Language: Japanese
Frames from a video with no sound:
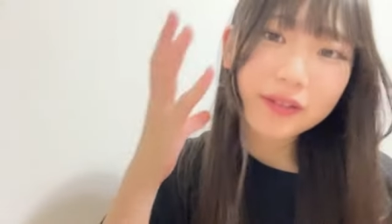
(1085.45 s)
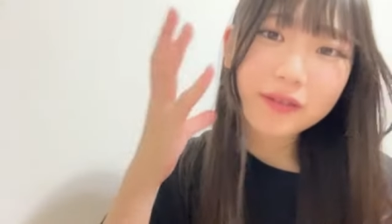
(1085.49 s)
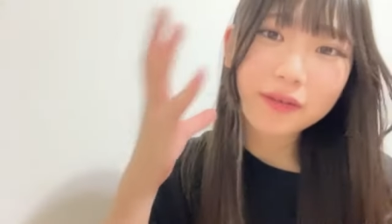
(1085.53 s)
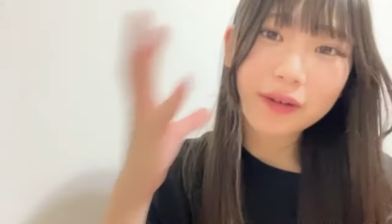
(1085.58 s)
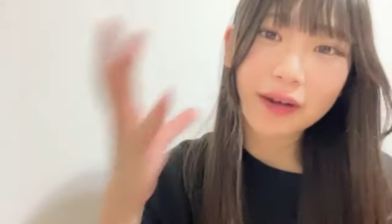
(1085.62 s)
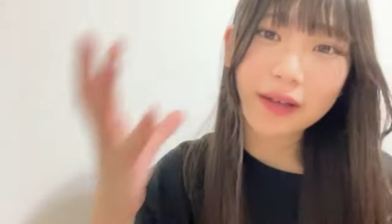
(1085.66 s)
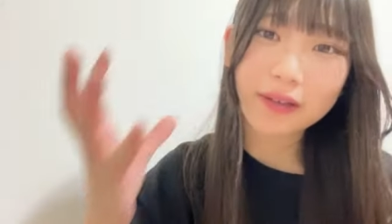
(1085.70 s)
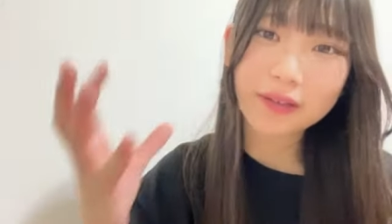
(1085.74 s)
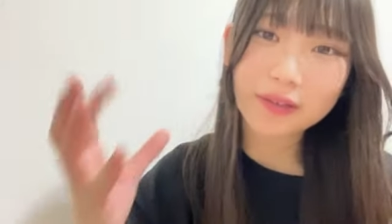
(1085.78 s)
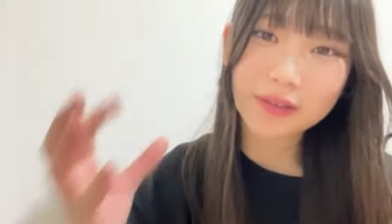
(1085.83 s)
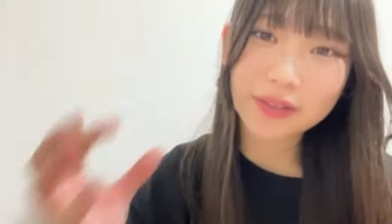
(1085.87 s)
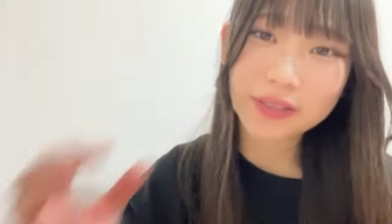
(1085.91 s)

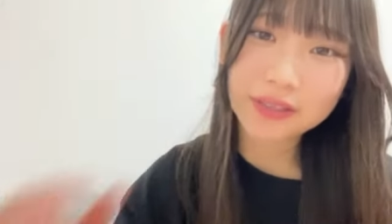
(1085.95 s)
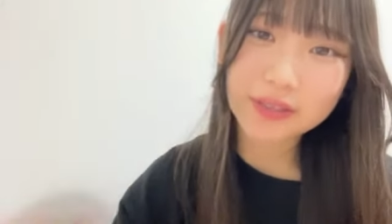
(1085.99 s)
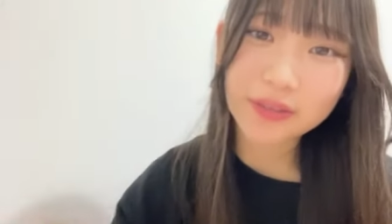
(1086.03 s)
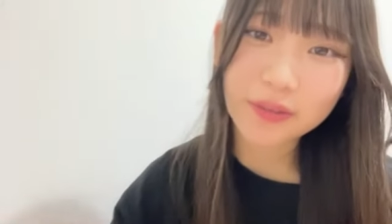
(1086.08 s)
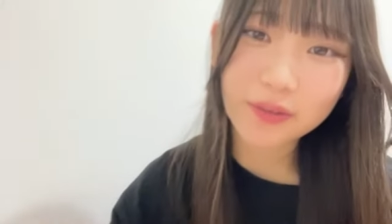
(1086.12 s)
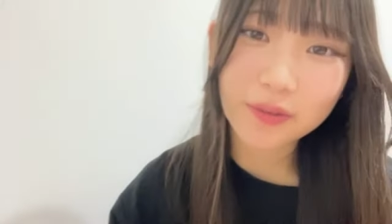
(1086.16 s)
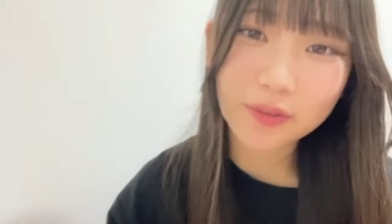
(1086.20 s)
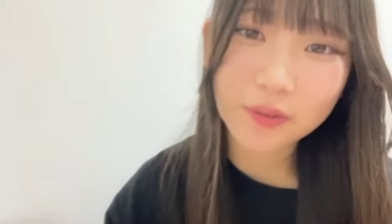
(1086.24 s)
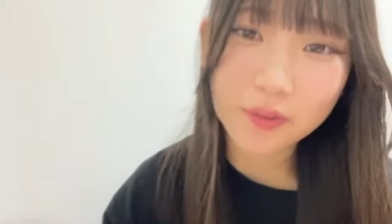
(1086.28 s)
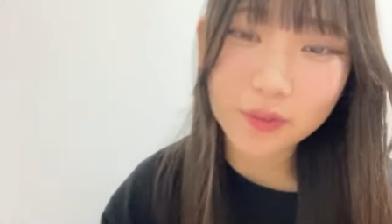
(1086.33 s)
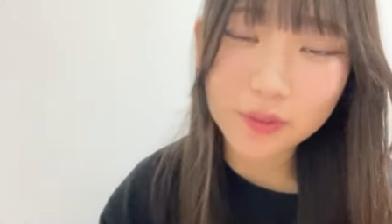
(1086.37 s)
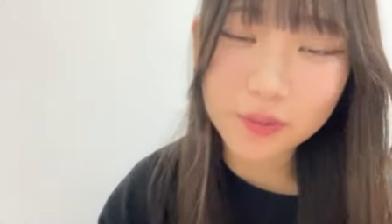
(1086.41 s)
ファンの
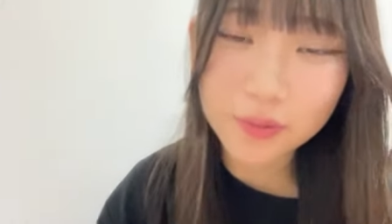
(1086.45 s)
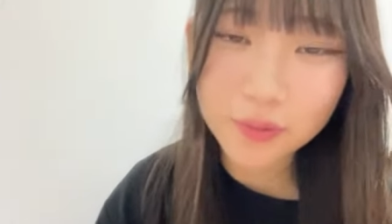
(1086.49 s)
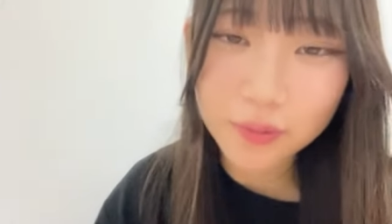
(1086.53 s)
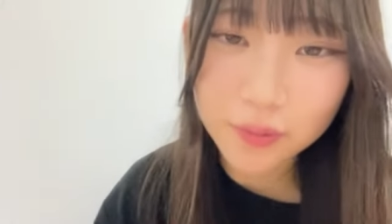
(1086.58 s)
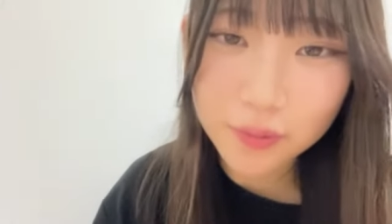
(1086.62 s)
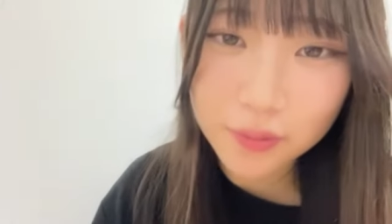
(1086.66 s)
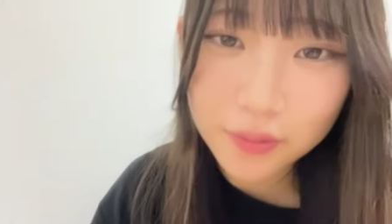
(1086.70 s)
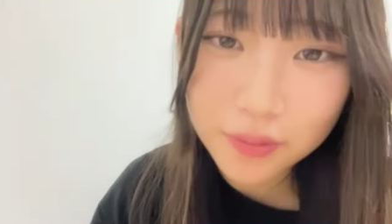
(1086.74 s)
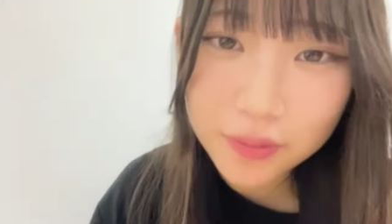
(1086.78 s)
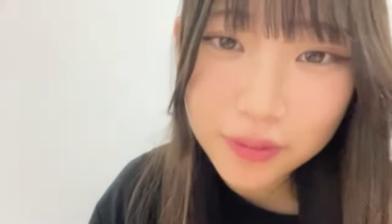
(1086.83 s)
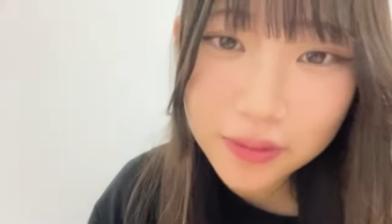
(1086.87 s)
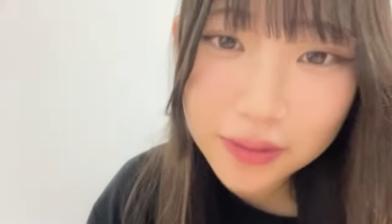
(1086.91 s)
人のこと
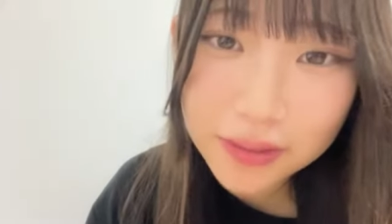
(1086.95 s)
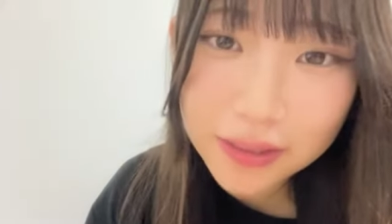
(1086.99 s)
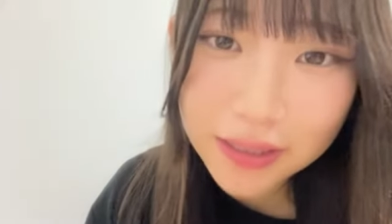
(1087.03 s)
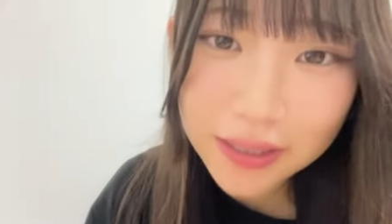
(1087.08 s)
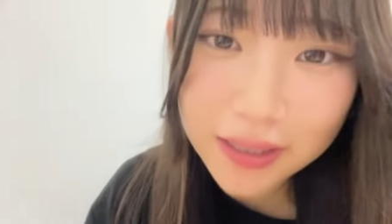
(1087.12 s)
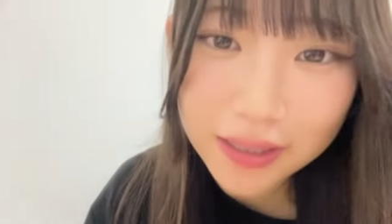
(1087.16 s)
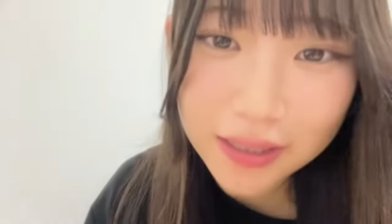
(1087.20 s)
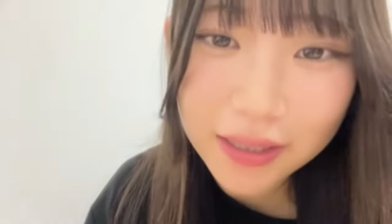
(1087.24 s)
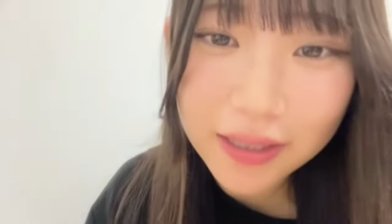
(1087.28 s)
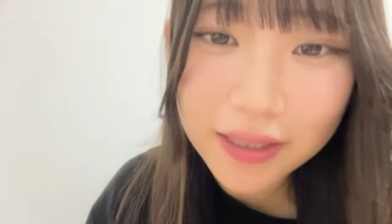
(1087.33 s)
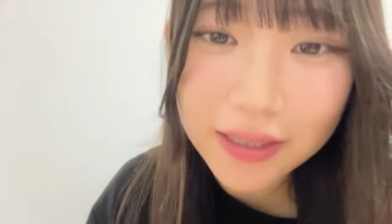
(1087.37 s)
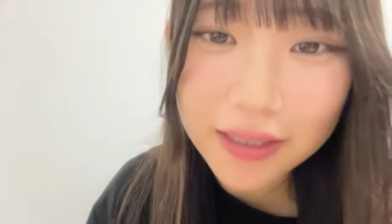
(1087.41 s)
をだ
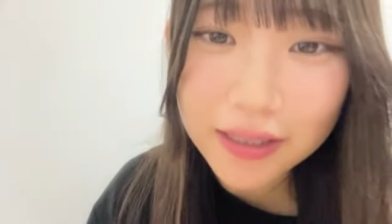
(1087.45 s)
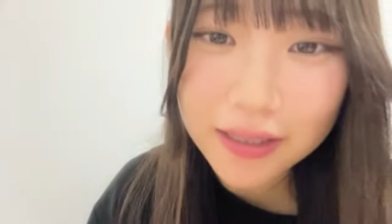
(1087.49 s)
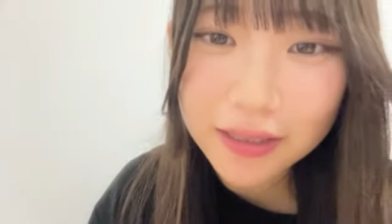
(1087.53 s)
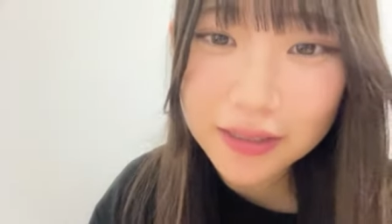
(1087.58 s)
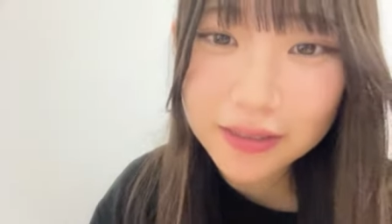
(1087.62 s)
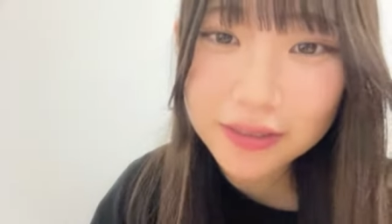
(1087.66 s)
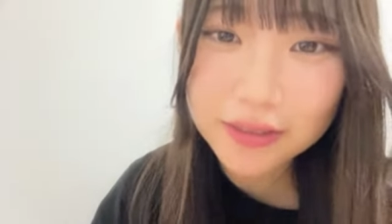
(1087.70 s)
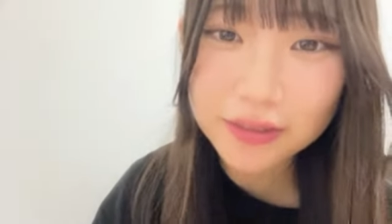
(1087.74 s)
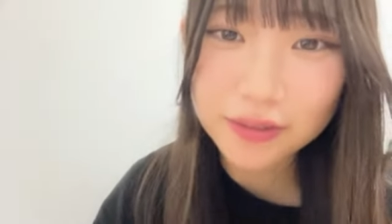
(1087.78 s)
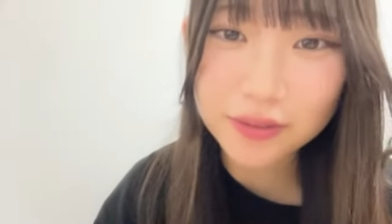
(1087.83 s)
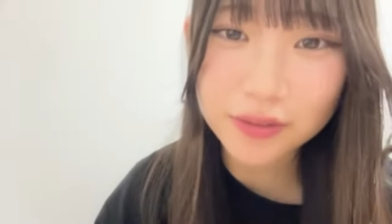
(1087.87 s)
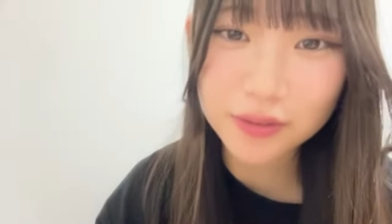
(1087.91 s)
から
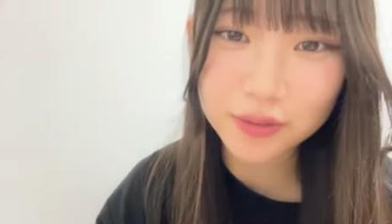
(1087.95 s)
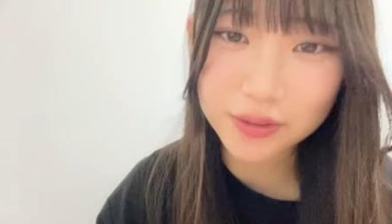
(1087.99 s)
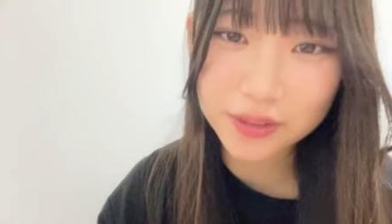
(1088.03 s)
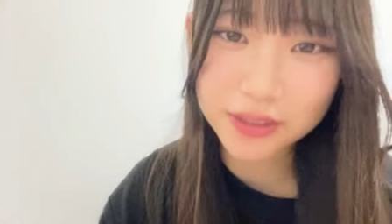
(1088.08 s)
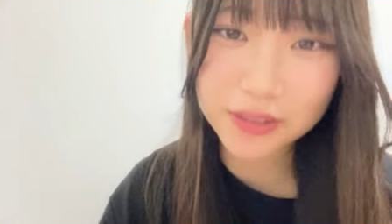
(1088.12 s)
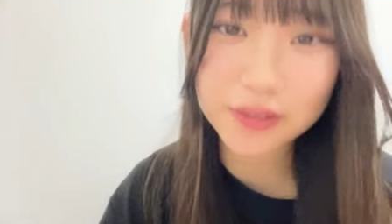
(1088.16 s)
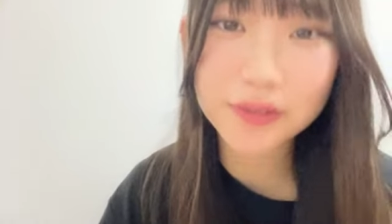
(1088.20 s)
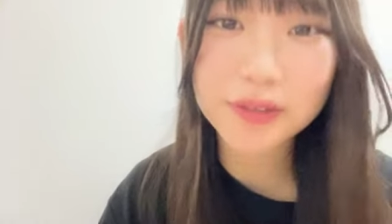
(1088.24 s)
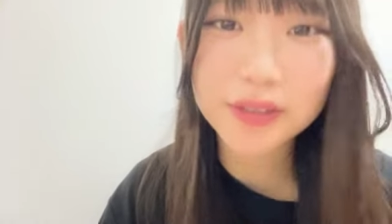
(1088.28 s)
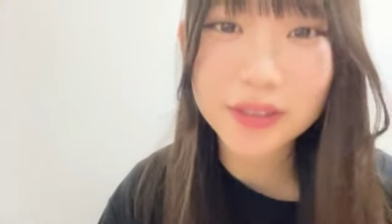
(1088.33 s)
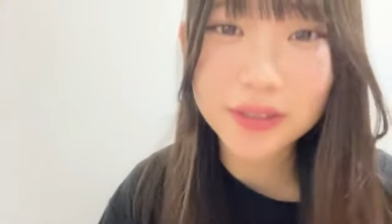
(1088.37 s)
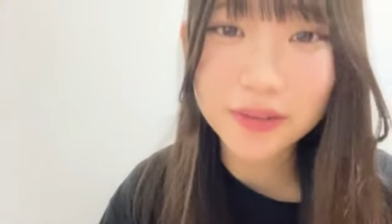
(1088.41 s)
スクショし
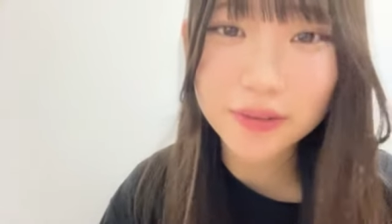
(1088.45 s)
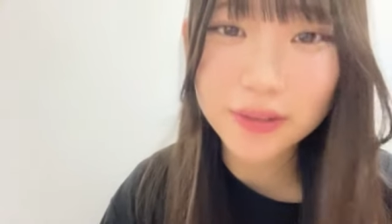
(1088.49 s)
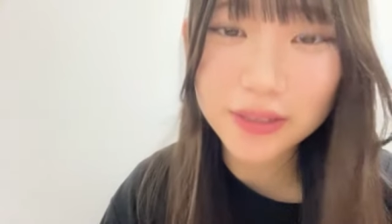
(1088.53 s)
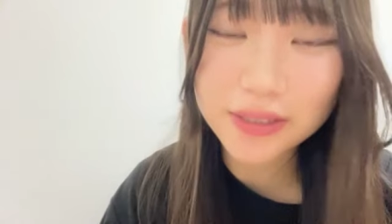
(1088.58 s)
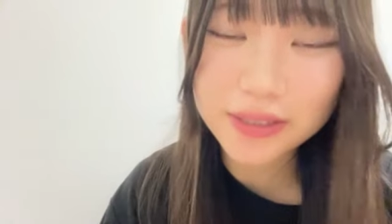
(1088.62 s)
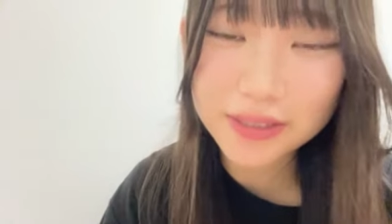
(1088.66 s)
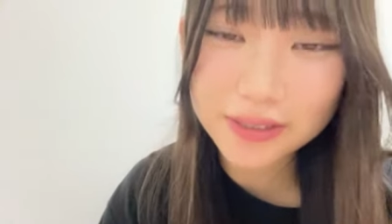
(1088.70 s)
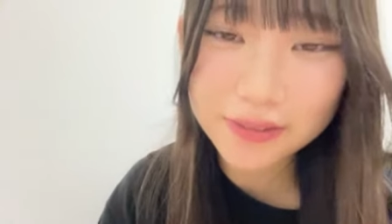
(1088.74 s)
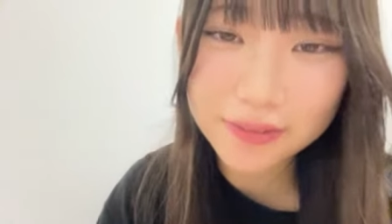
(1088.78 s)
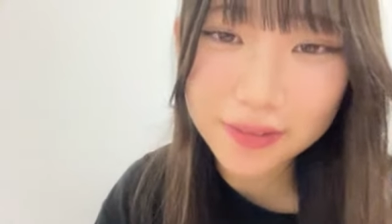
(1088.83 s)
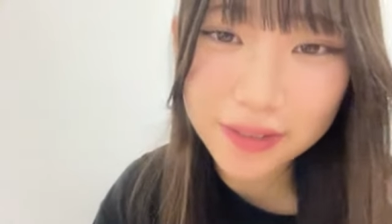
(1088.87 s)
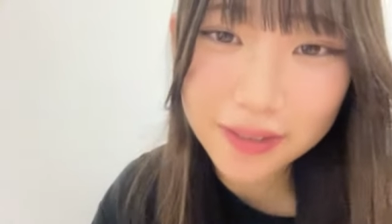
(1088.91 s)
てるんです
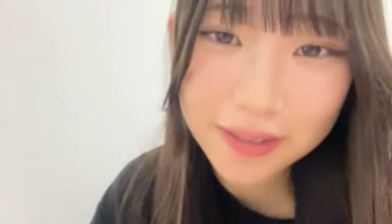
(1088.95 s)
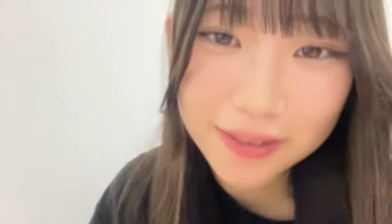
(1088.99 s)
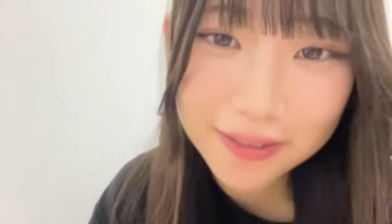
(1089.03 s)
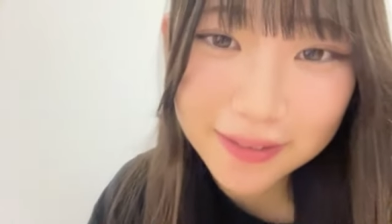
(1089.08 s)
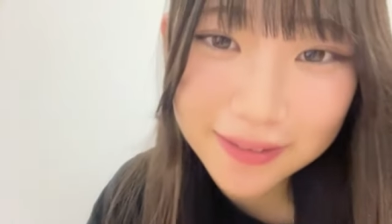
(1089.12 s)
私は